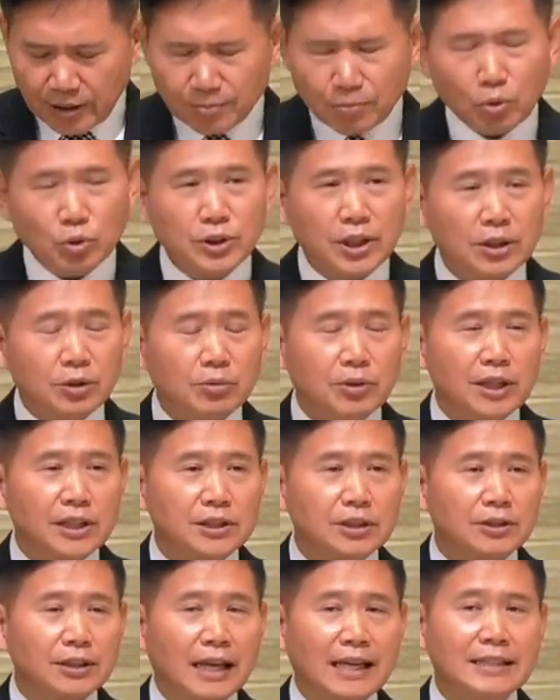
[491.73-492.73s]
모세도
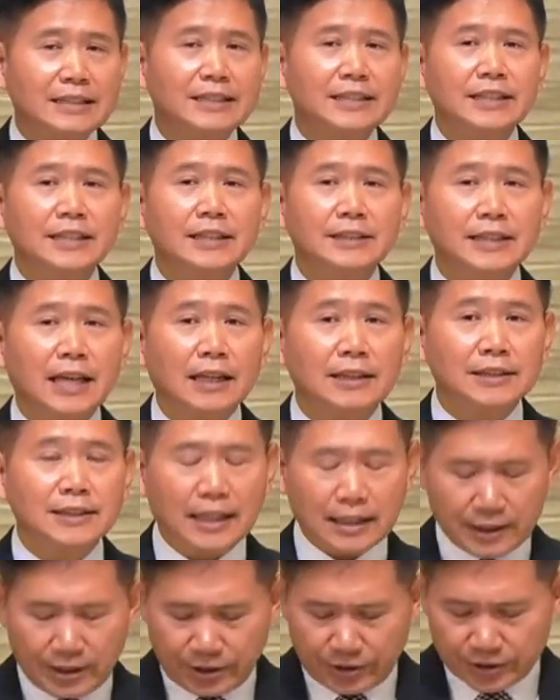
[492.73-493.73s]
그래서 탈진한
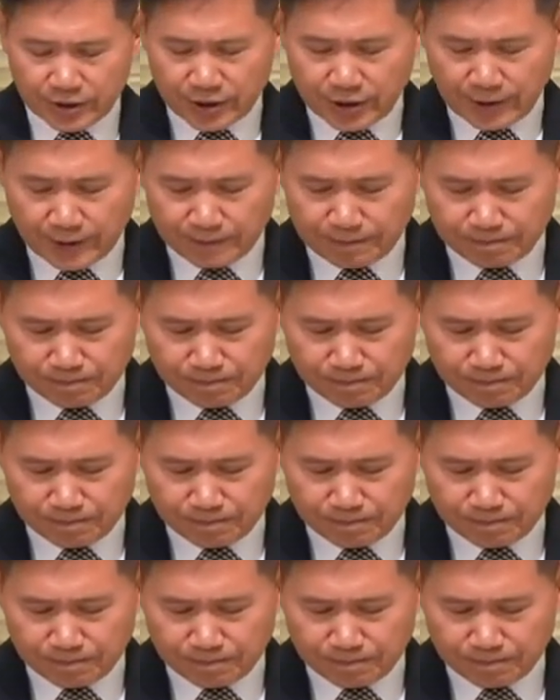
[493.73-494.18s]
상태였어요.